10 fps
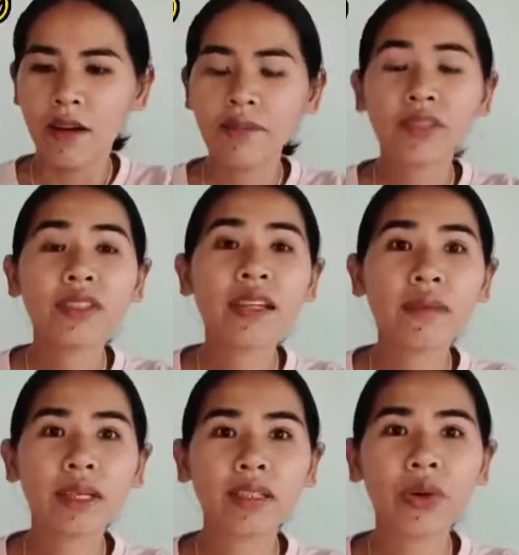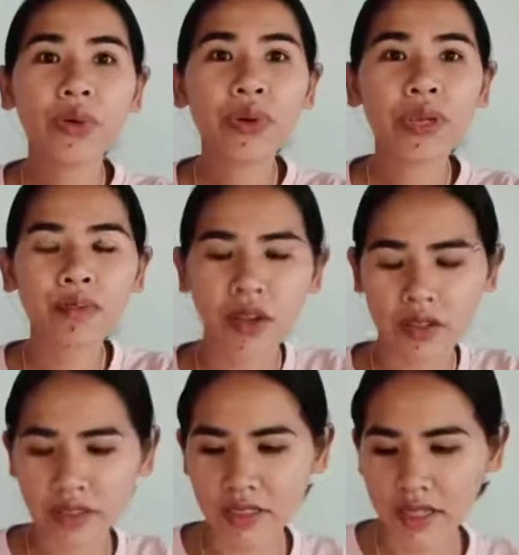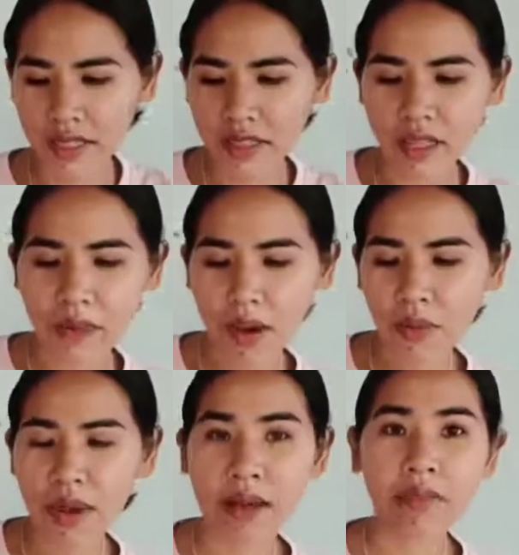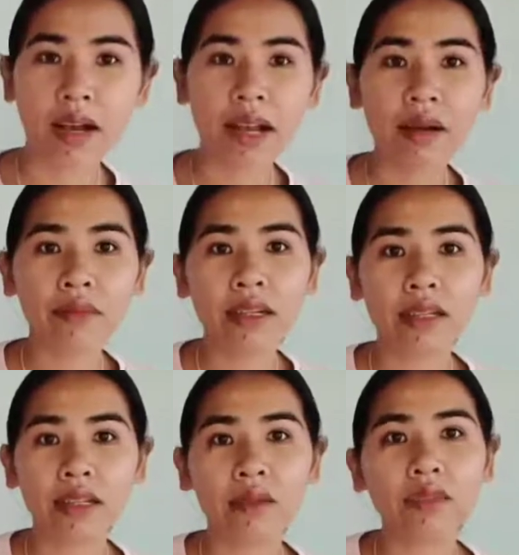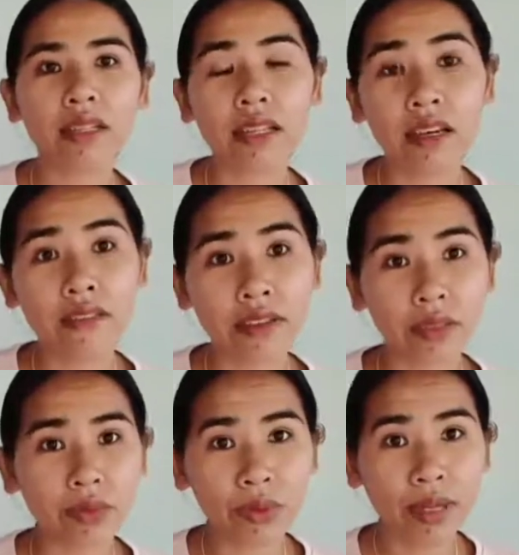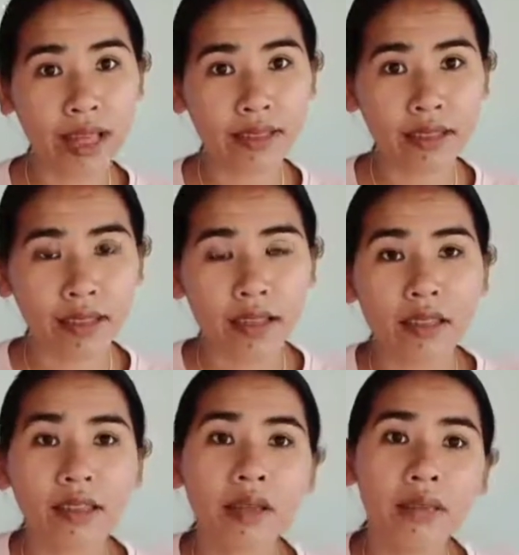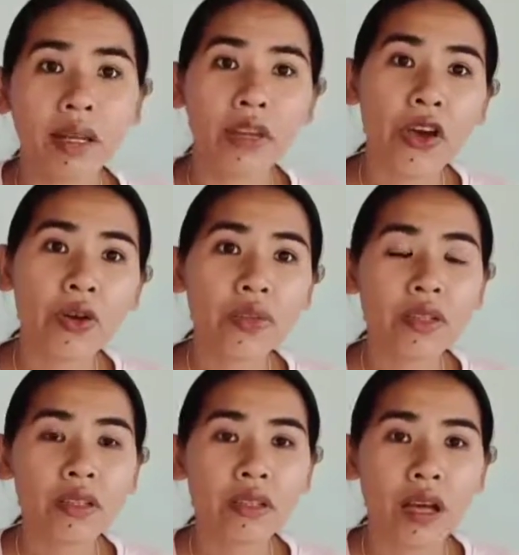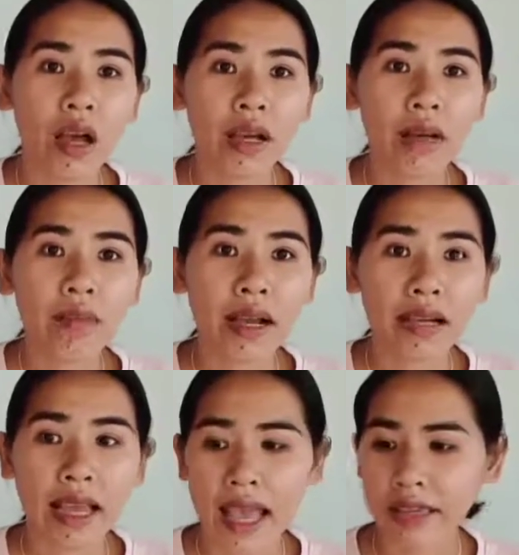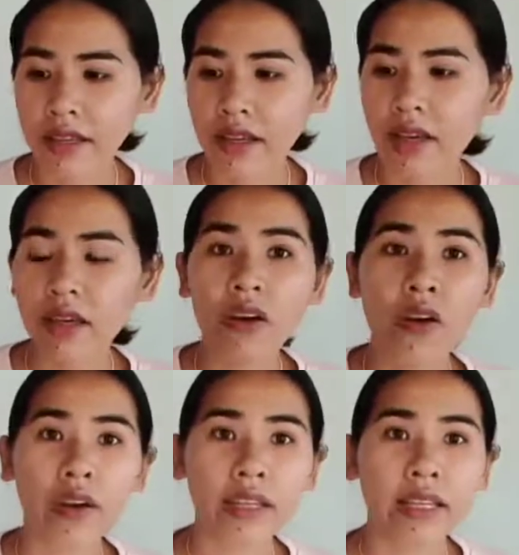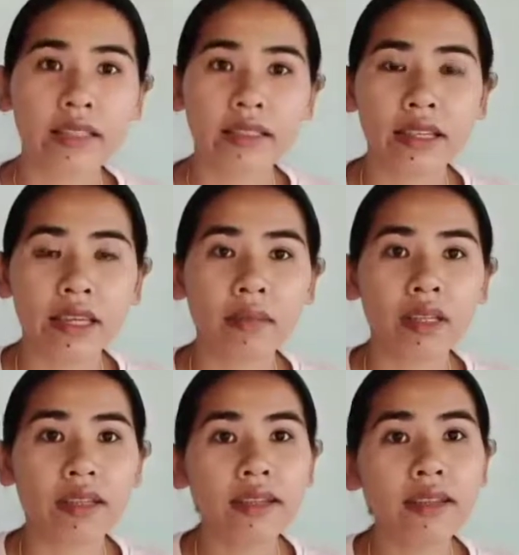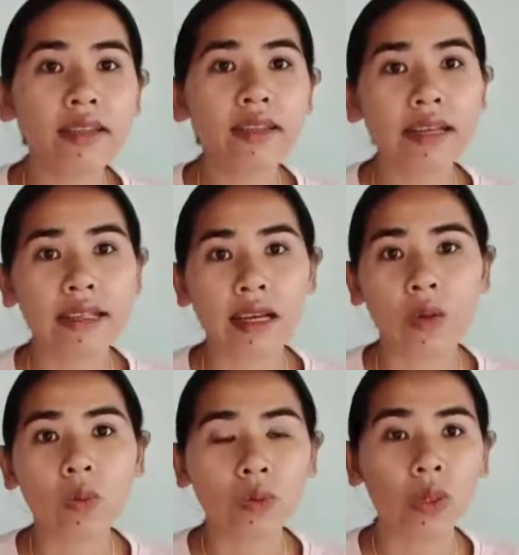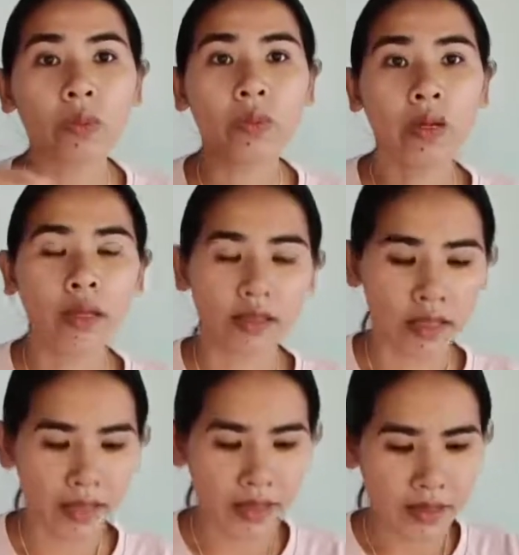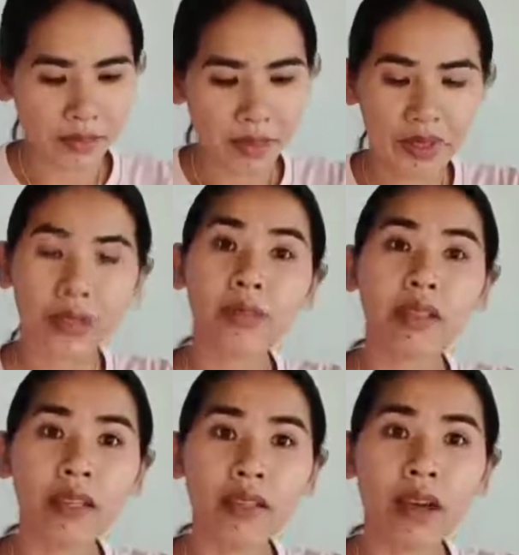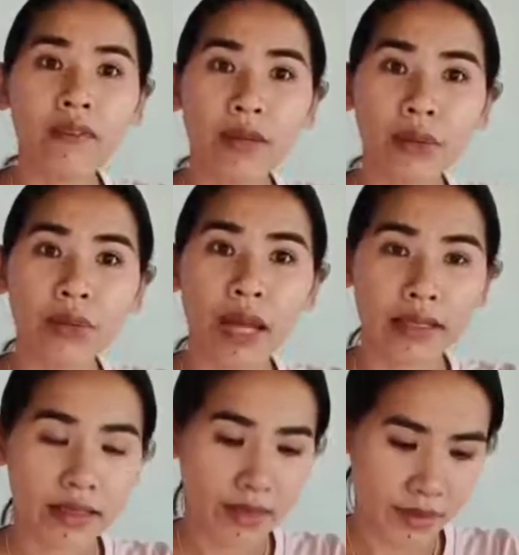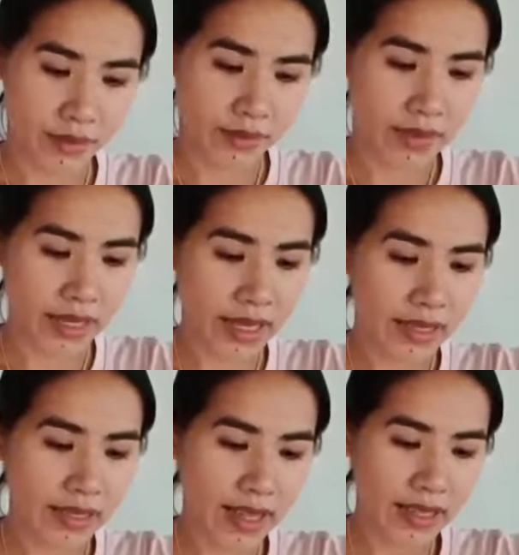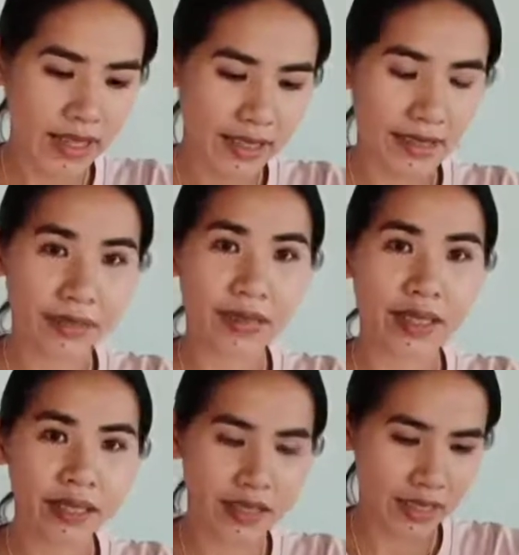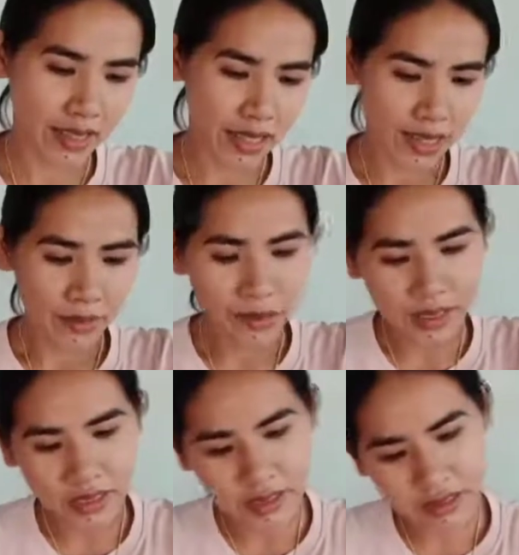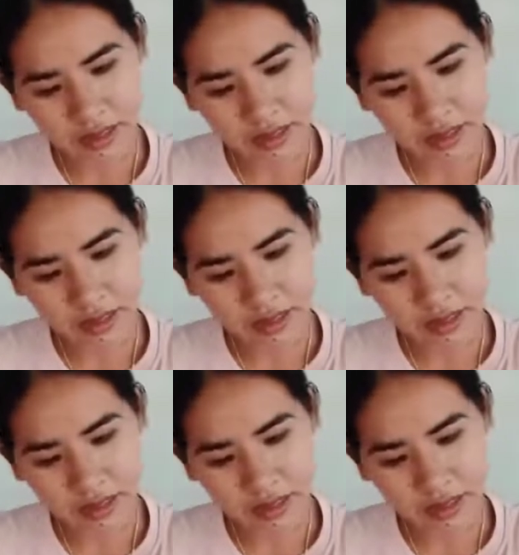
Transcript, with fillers: hôm trước á, mình có khuyên mọi người là khi bảo quản mật ong á, không nên để vào trong tủ lạnh nhưng mà nếu như các bạn ngại để ở ngoài nè sẽ bị kiến hoặc là côn trùng thì mình cũng có thể cho vào tủ lạnh bằng cách đây nè mình mình